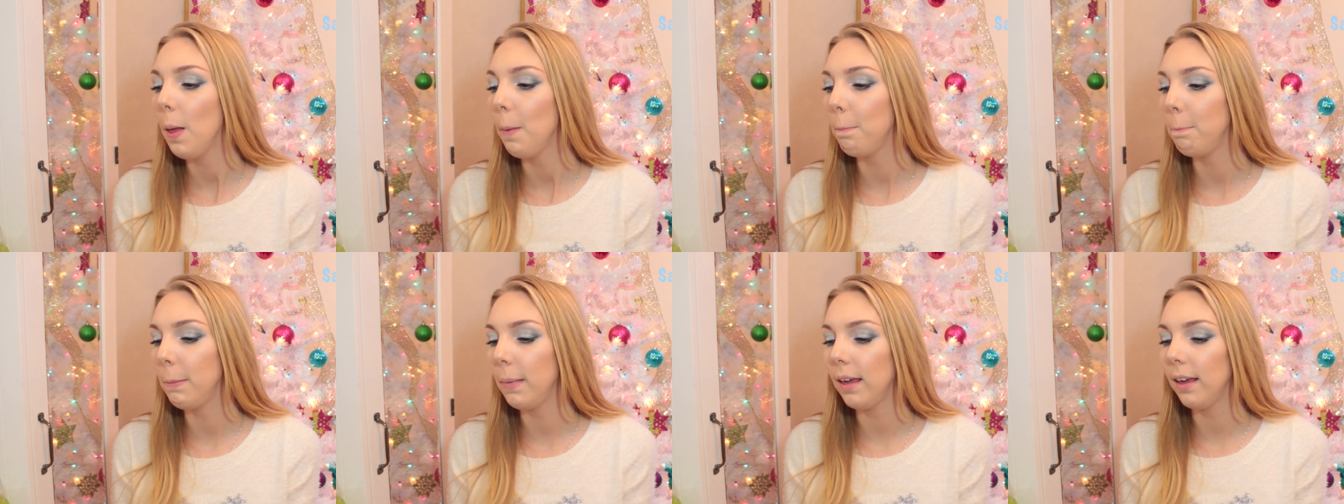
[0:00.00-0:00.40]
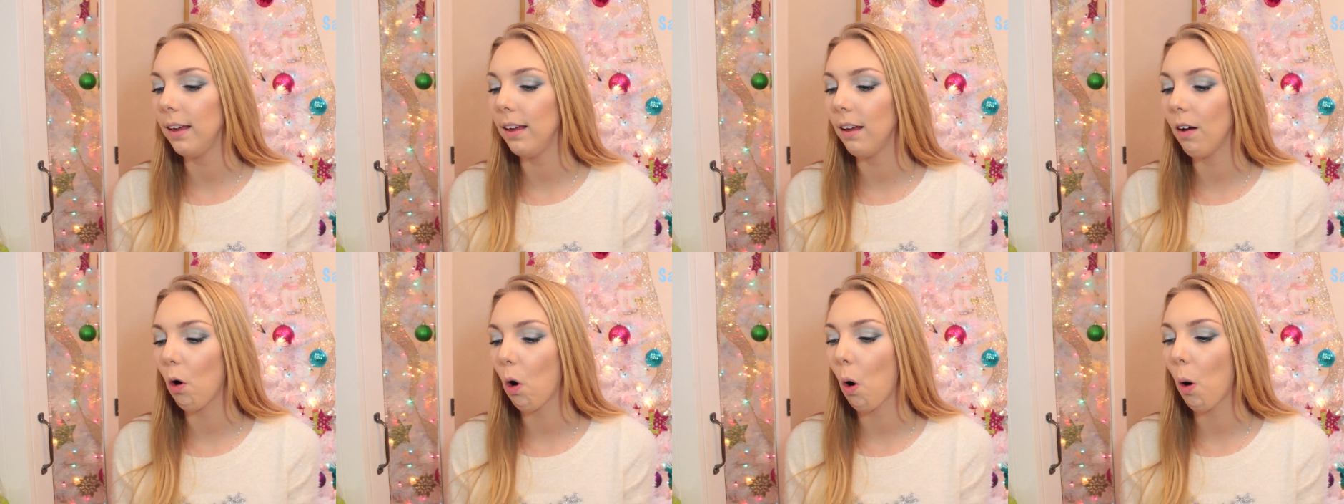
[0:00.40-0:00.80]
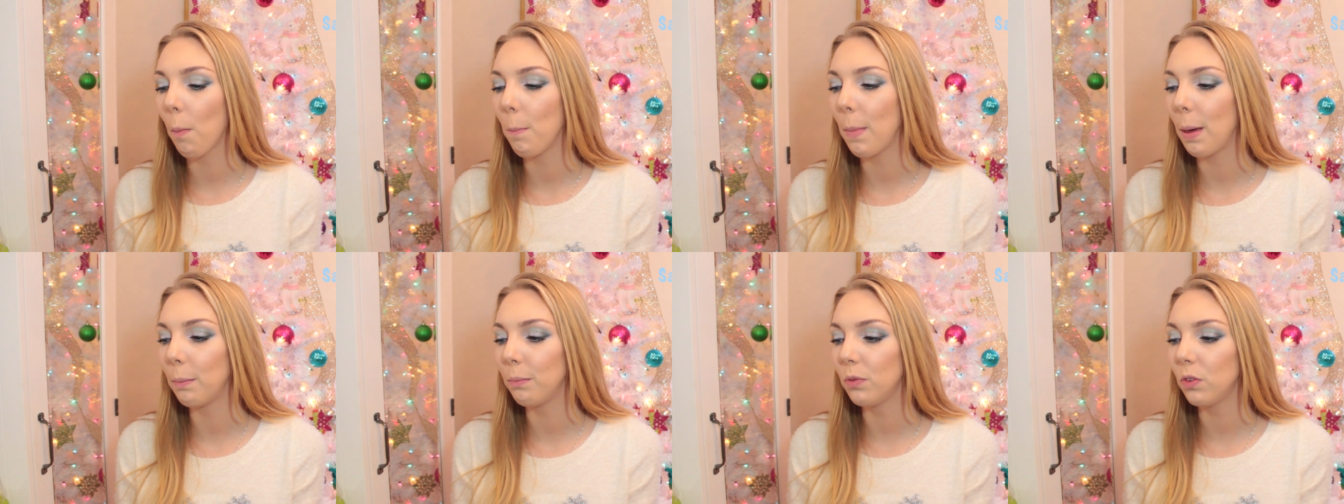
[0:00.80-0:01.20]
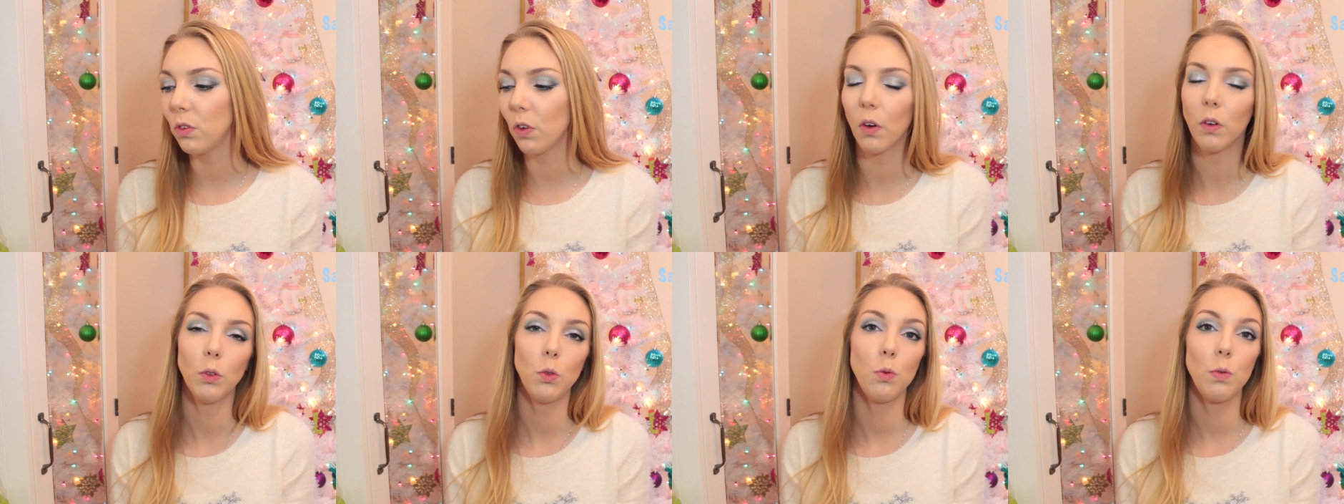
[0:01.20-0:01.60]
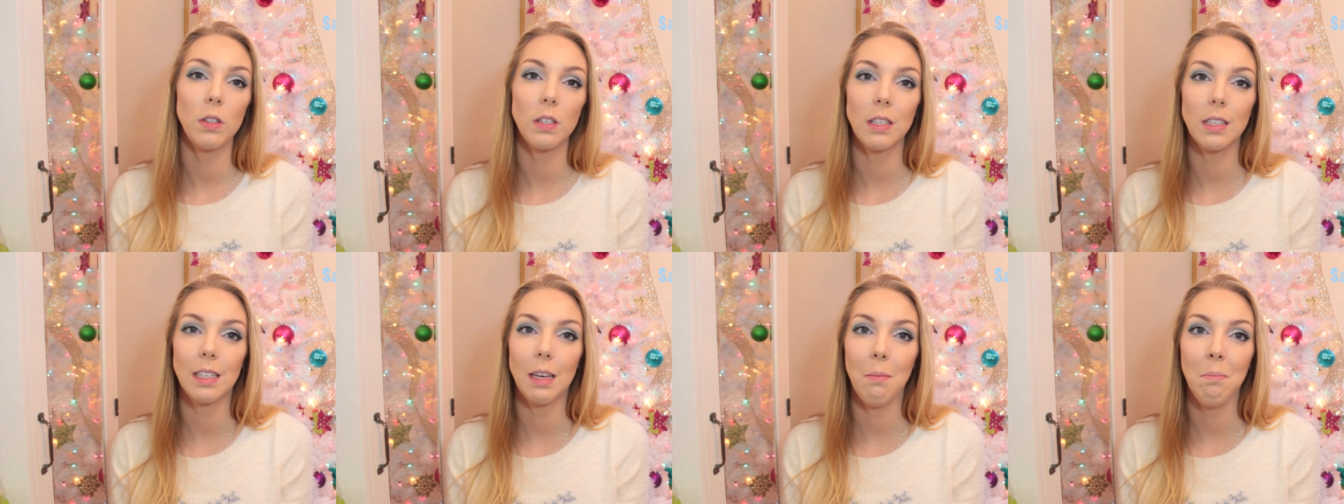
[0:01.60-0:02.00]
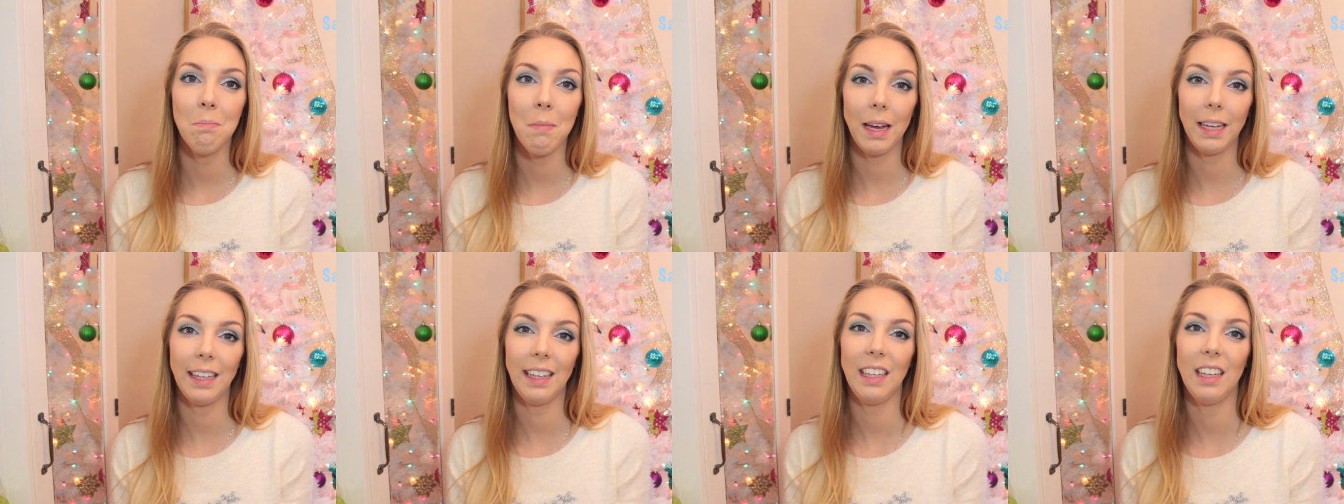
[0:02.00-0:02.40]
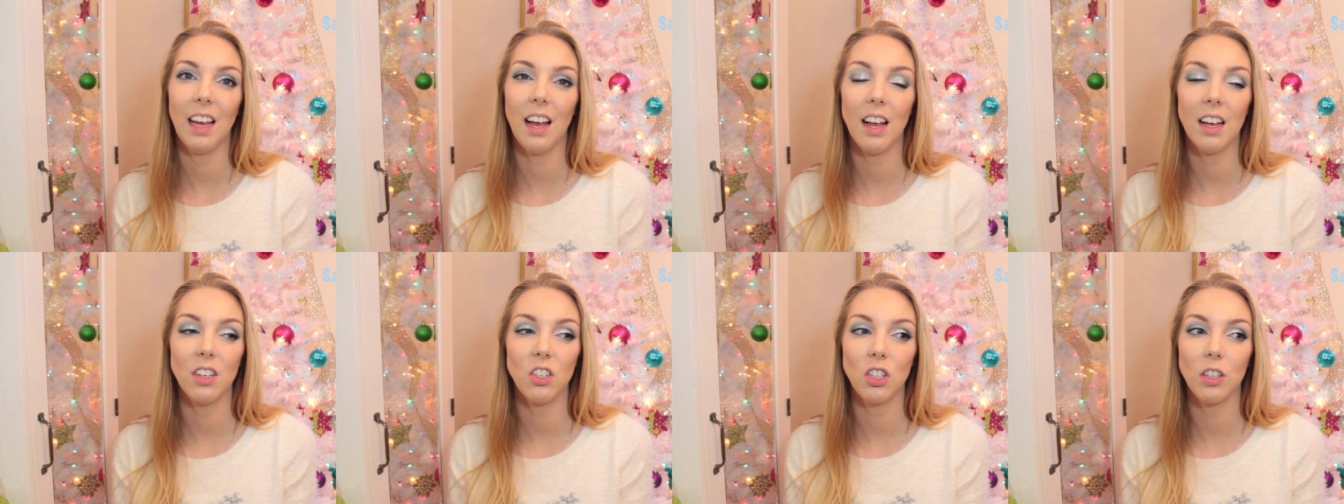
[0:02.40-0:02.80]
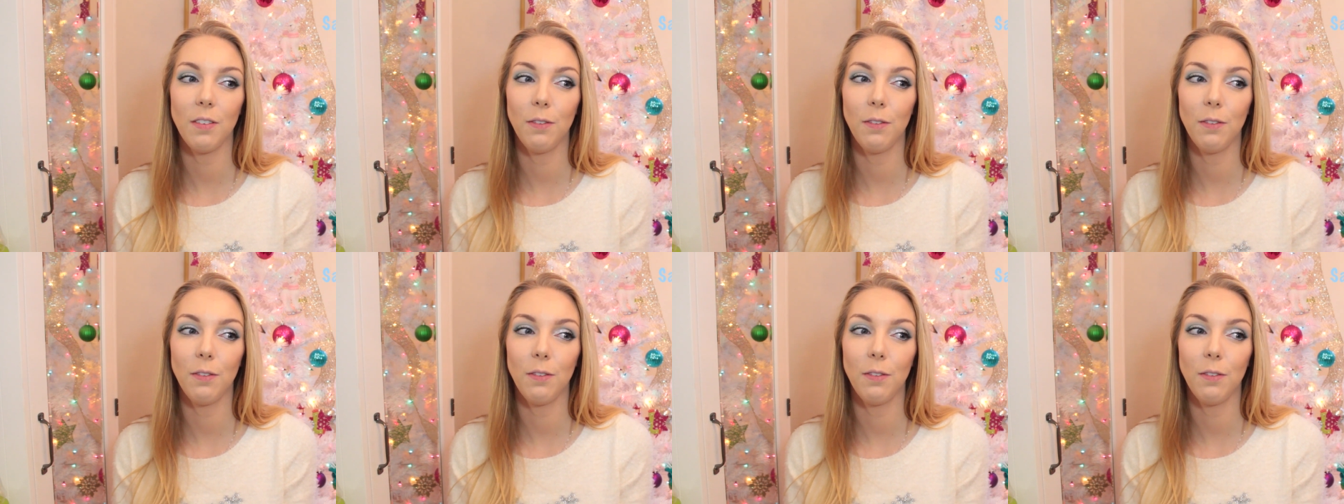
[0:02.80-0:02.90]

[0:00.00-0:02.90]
mais en même temps tout ce qui est maquillage